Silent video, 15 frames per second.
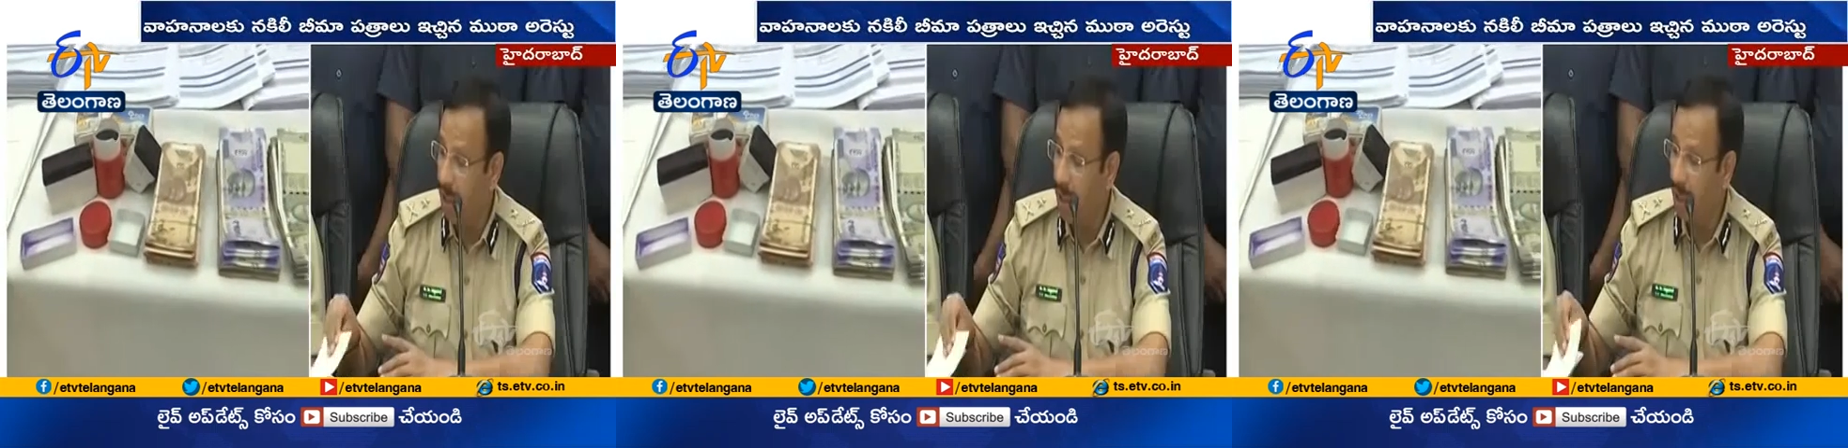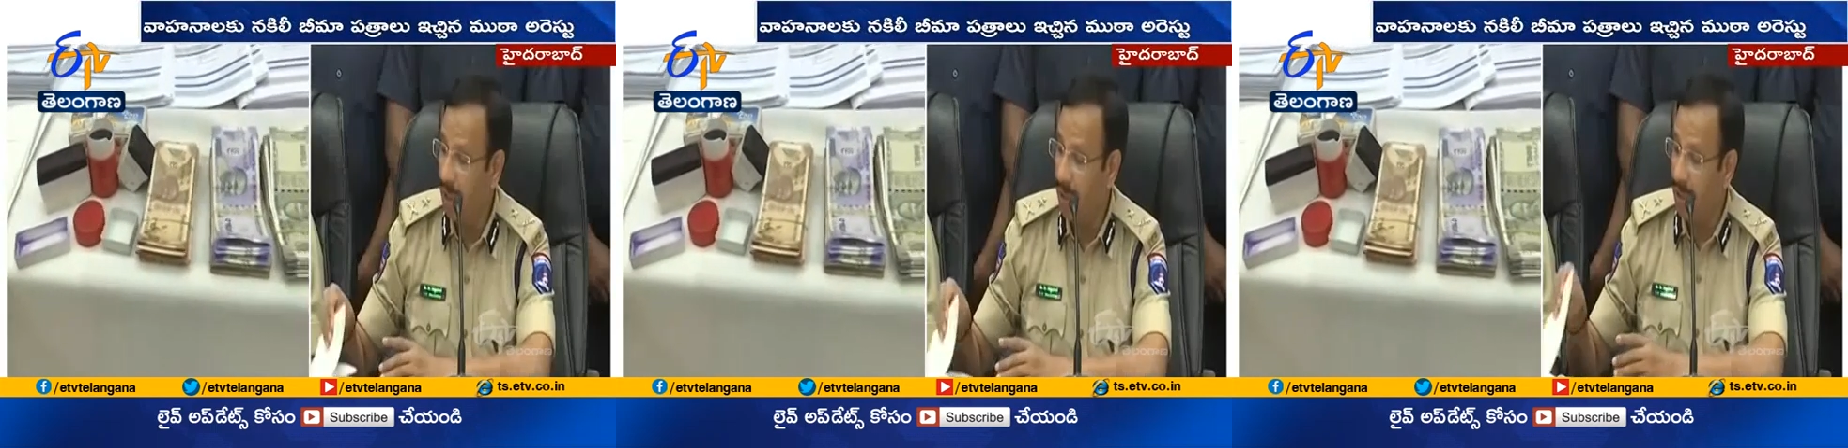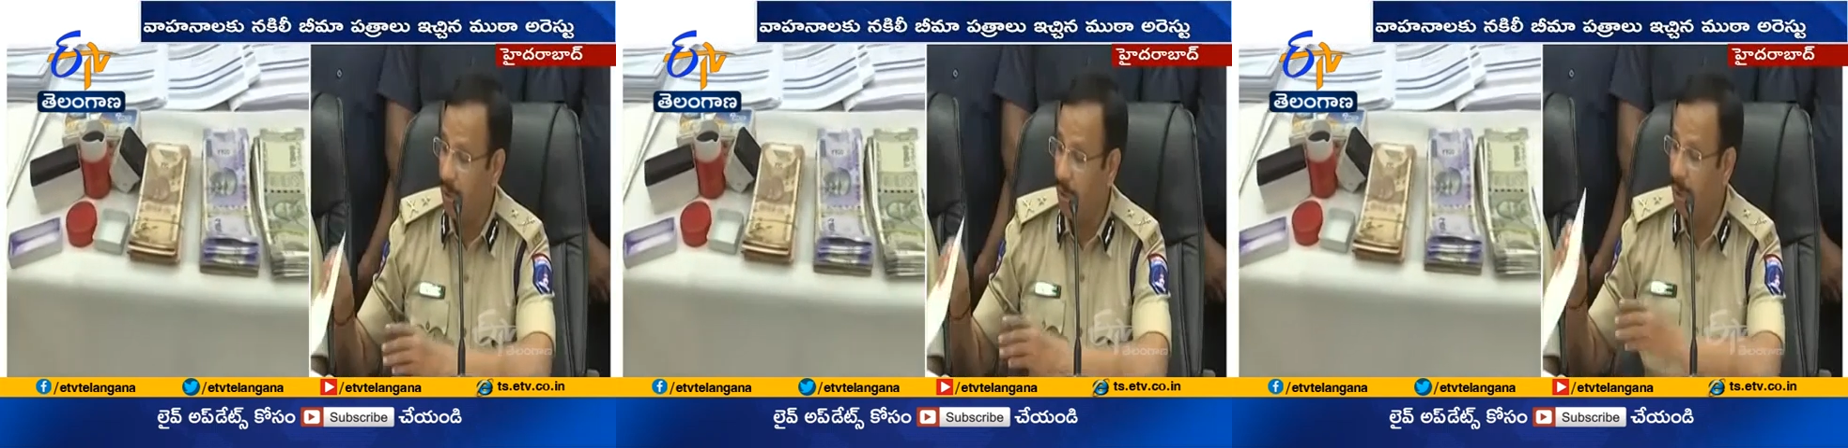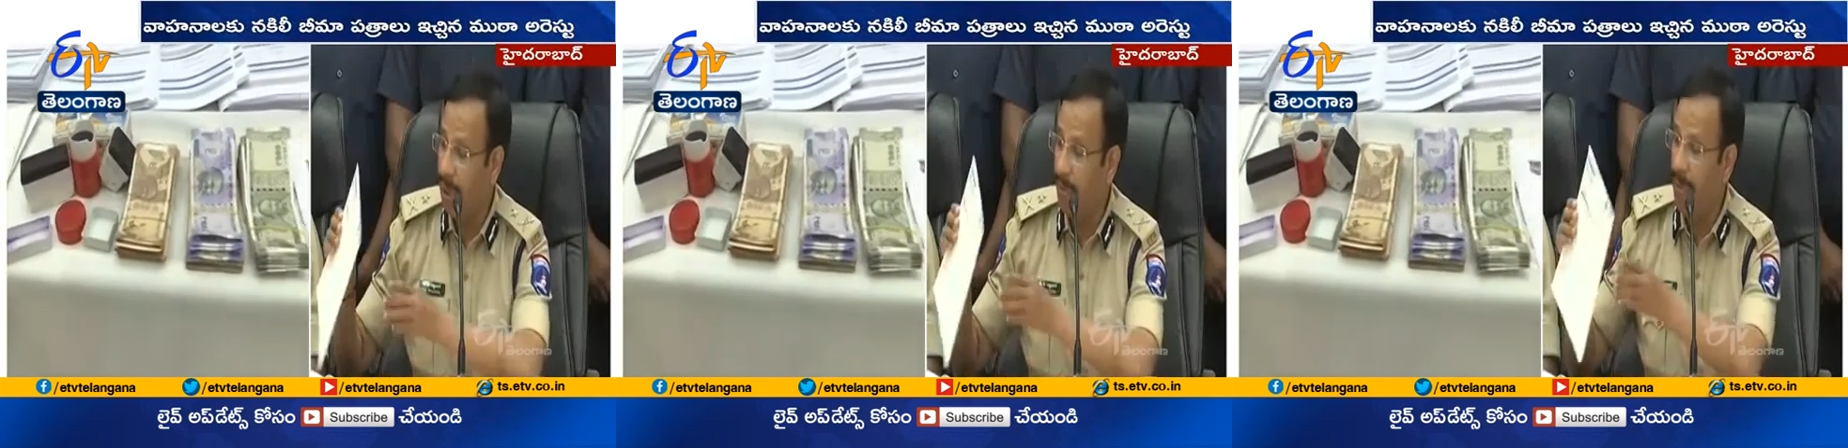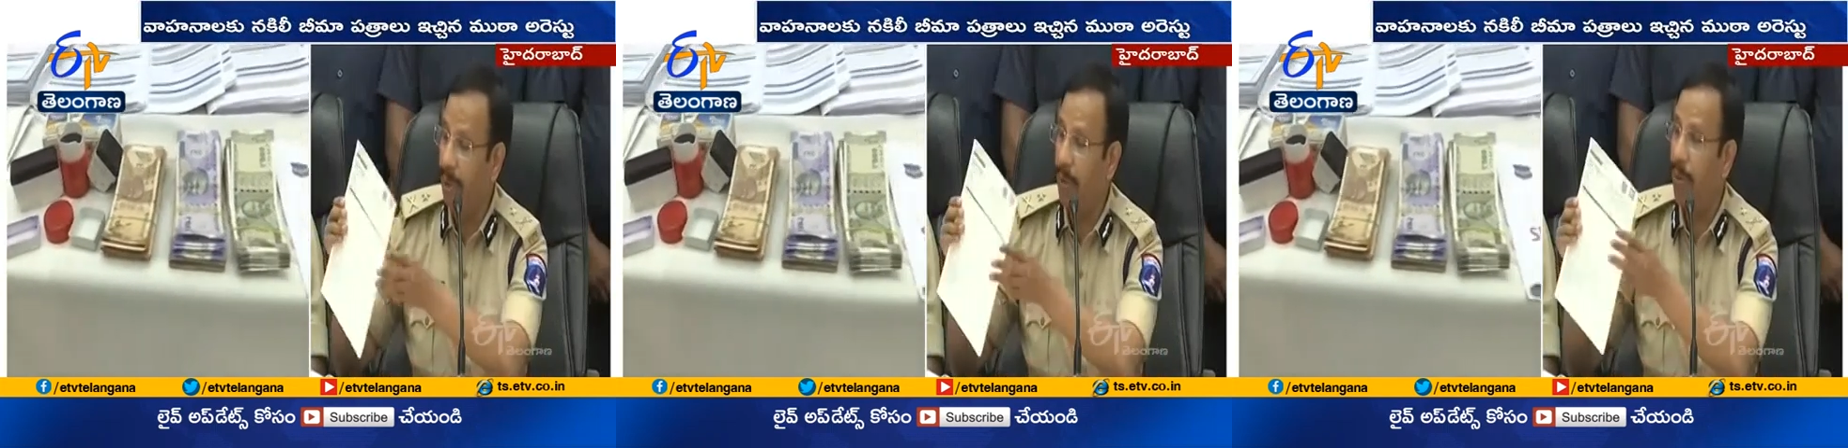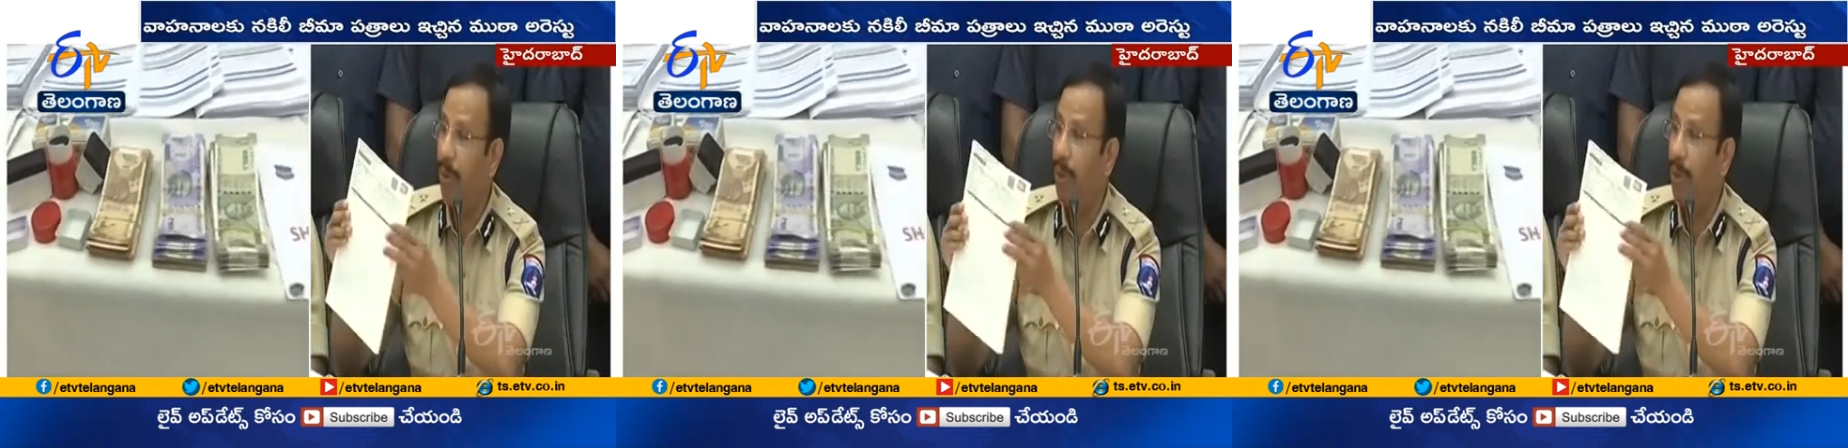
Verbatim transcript: ఇది చూస్తే మీరు